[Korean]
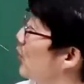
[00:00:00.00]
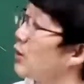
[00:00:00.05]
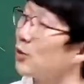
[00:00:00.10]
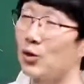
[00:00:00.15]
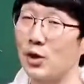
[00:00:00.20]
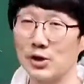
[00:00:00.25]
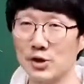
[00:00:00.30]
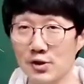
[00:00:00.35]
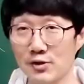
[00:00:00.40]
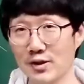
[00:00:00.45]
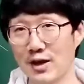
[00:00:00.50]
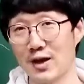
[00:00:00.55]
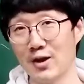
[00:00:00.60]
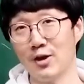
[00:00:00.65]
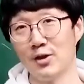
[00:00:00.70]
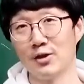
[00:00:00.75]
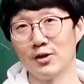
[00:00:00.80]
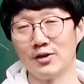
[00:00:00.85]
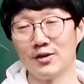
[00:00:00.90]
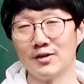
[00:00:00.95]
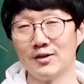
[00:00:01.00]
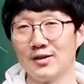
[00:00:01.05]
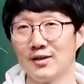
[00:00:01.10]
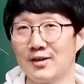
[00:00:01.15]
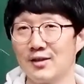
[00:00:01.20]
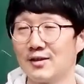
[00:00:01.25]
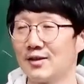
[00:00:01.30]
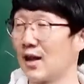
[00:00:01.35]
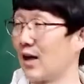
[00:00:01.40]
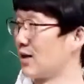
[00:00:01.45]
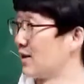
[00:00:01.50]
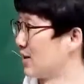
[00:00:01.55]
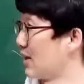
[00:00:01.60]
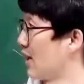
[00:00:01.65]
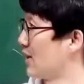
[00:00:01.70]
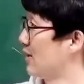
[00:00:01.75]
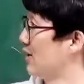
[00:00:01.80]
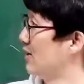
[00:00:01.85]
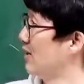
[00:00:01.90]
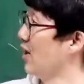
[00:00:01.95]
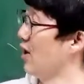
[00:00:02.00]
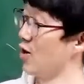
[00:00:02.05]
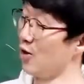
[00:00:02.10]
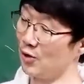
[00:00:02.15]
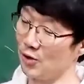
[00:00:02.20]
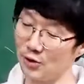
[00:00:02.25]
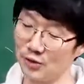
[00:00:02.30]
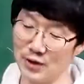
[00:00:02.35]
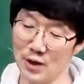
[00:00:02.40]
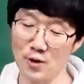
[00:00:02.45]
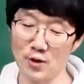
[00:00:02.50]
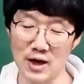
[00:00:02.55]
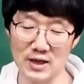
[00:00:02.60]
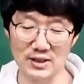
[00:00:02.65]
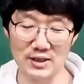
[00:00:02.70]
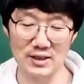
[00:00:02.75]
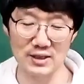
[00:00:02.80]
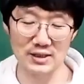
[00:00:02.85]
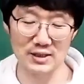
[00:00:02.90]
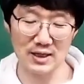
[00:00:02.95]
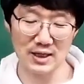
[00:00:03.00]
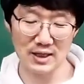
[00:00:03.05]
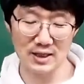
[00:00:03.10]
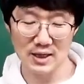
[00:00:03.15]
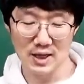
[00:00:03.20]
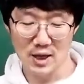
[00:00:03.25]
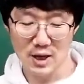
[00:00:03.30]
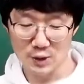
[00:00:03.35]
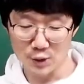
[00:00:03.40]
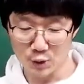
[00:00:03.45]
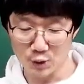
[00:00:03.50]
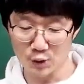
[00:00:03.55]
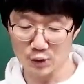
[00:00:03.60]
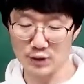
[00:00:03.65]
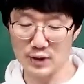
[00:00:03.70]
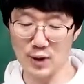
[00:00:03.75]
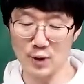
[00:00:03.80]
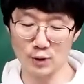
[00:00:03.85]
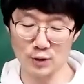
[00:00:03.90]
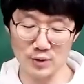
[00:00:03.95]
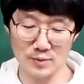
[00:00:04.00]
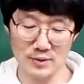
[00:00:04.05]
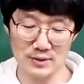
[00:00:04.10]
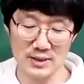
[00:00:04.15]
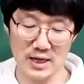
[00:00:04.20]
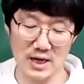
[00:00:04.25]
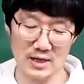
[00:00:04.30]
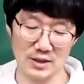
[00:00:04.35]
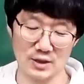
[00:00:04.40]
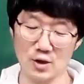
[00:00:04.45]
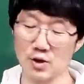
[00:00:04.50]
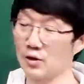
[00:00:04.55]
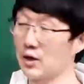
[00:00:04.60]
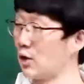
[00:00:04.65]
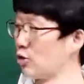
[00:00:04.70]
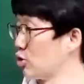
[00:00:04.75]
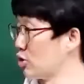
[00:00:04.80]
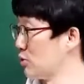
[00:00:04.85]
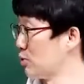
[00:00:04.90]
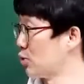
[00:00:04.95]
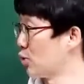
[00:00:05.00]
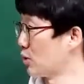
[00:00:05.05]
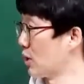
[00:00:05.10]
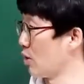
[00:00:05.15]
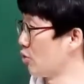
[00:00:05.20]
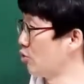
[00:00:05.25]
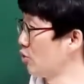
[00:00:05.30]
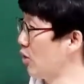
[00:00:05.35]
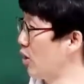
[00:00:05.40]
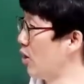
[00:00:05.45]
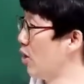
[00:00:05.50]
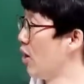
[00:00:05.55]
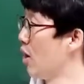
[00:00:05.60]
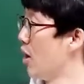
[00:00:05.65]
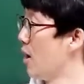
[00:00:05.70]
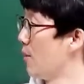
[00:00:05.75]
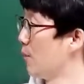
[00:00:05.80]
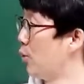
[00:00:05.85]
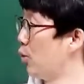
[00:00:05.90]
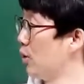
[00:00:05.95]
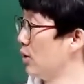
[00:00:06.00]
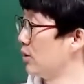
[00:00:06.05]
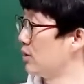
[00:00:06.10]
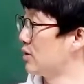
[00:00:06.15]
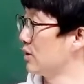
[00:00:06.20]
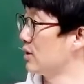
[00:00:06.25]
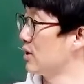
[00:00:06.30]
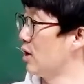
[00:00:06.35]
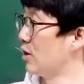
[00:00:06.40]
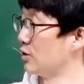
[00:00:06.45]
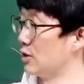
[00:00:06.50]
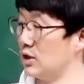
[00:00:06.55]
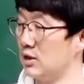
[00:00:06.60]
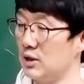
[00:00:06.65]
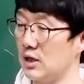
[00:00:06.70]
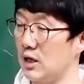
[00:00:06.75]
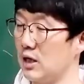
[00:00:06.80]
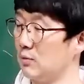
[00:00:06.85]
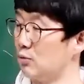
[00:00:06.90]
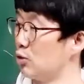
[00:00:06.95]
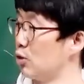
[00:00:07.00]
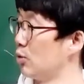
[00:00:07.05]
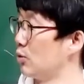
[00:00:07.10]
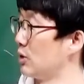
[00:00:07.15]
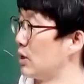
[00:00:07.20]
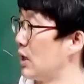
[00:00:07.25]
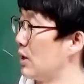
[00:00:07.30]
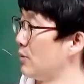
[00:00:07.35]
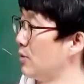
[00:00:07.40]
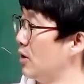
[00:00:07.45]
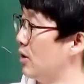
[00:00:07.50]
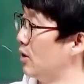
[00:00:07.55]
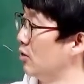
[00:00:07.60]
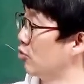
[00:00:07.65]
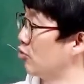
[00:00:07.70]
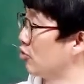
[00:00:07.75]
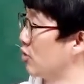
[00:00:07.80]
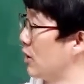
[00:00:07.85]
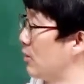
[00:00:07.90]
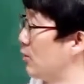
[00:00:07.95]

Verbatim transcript: 되셨나요? 네, 그렇게 크게 어려운 내용 아니니까 이런 내용들만 잘 기억해 주시면 좋겠고요. 포인트가 어디 있냐라 물어본다면 누가